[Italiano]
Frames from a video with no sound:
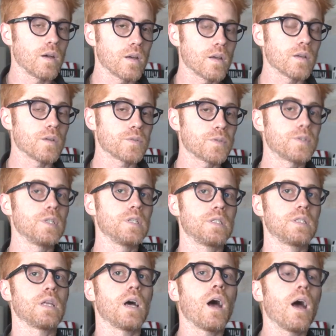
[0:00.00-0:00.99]
Eh, si
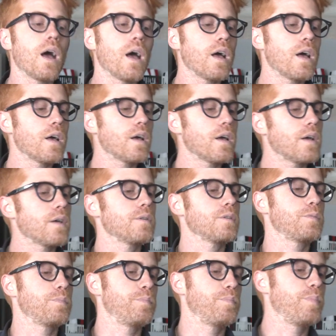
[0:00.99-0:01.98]
sta
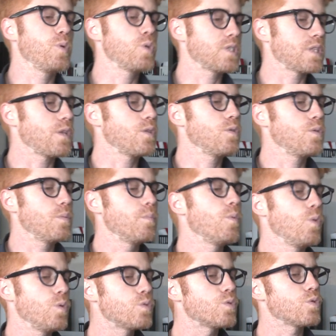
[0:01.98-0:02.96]
spostando
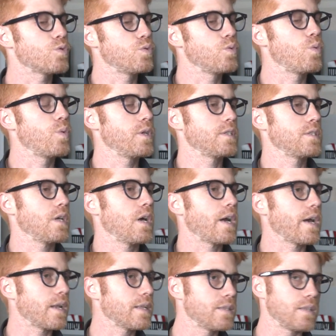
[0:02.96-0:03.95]
molto su questa
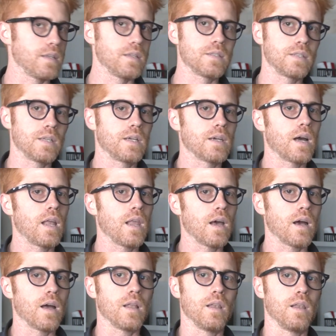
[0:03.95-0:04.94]
caratteristica
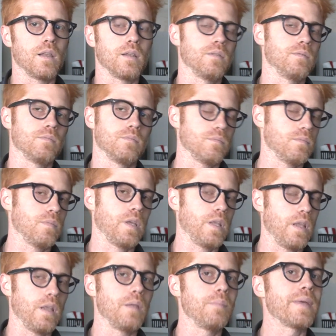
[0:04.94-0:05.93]
la, il,
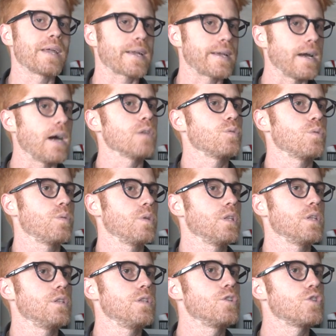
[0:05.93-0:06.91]
il, mercato,
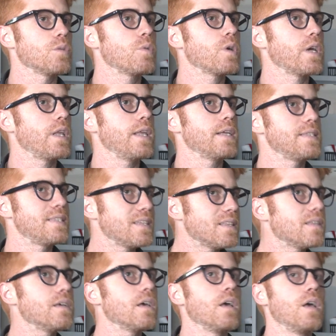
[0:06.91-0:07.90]
quindi diciamo che le
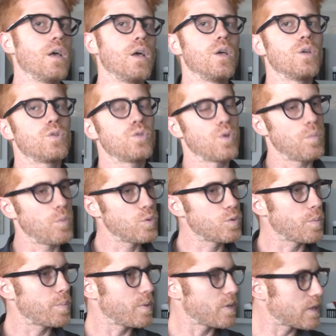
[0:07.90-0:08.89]
aziende sono
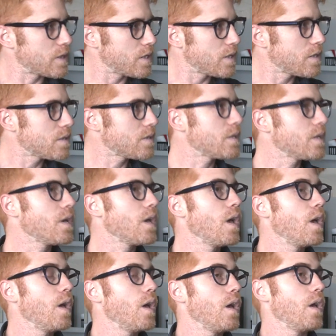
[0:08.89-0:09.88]
molto più attente,
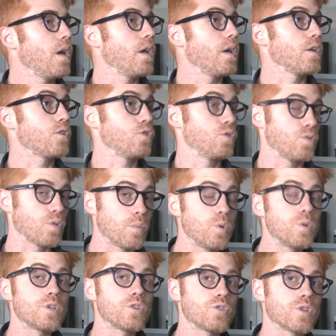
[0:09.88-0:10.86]
eh, ci sono molte